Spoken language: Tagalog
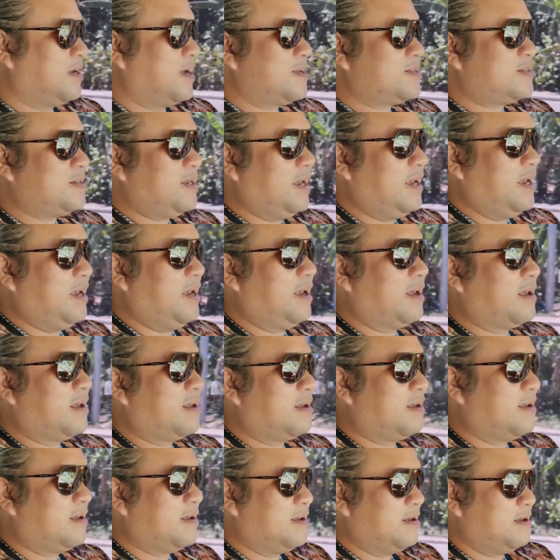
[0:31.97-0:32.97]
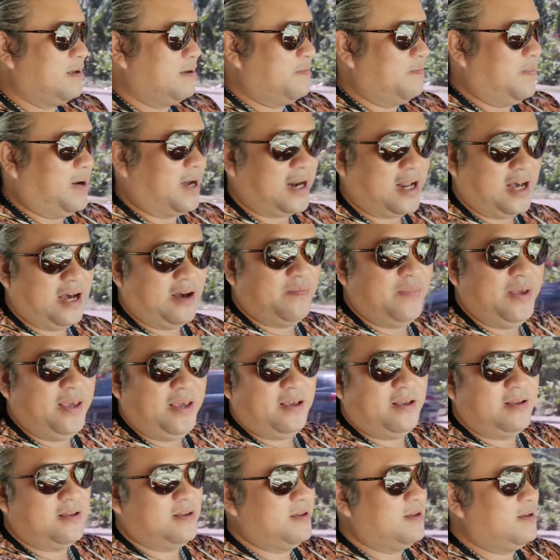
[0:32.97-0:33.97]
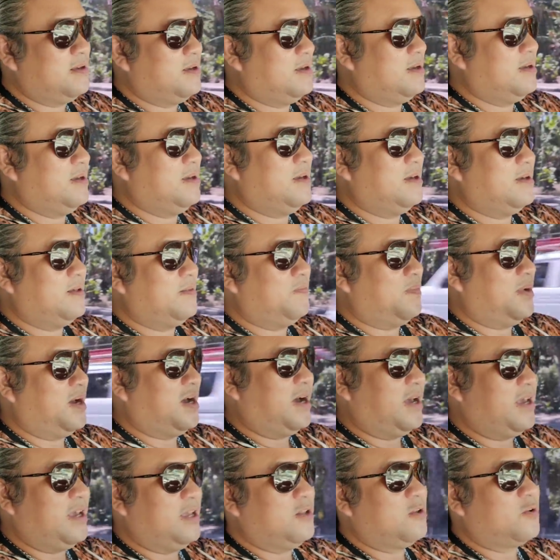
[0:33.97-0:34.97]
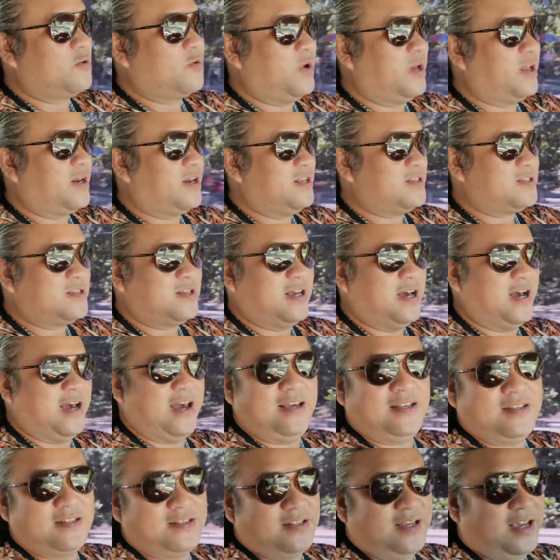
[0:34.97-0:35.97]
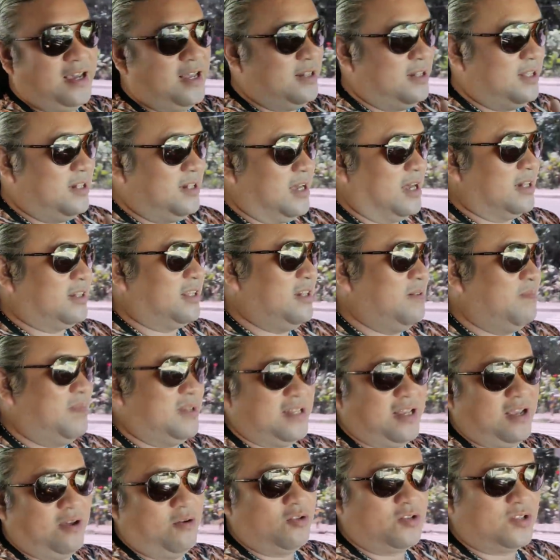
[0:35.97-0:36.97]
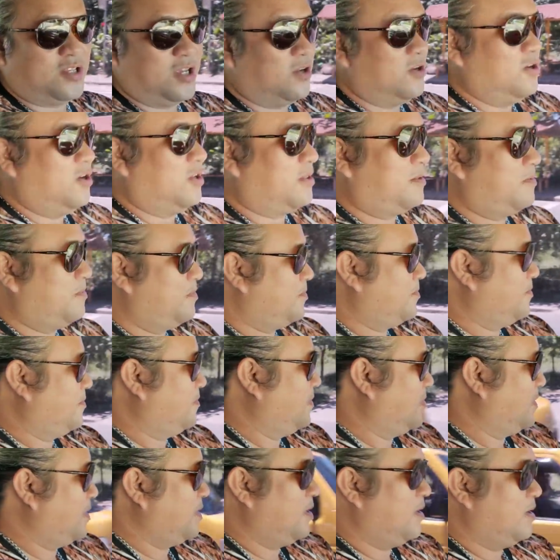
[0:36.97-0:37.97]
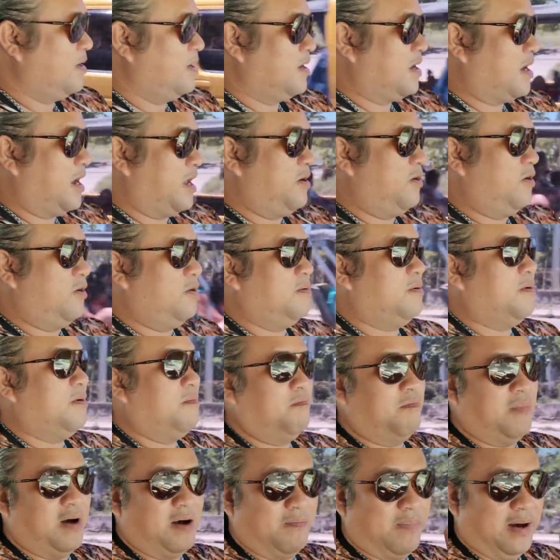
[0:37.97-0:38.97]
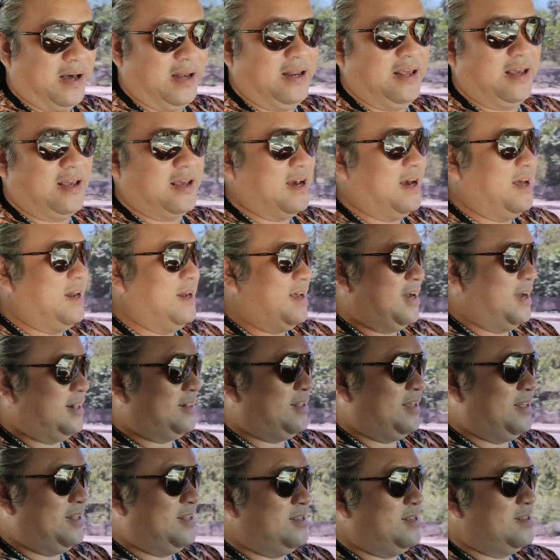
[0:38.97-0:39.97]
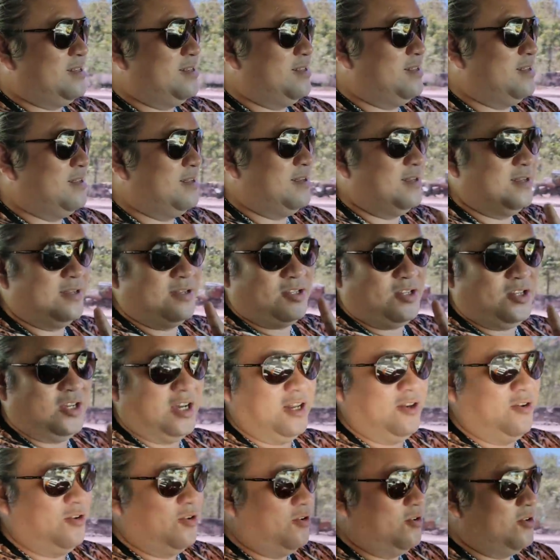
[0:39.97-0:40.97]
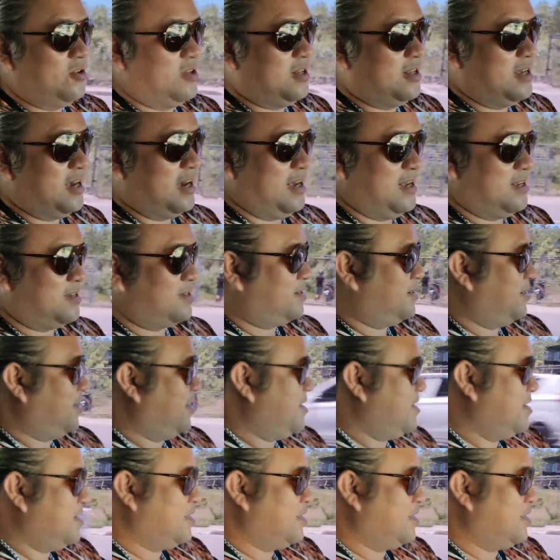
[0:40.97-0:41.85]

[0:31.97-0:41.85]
Kasi maraming mga inquiries guys na hindi natin masagot-sagot ayon babalikan natin siya doon guys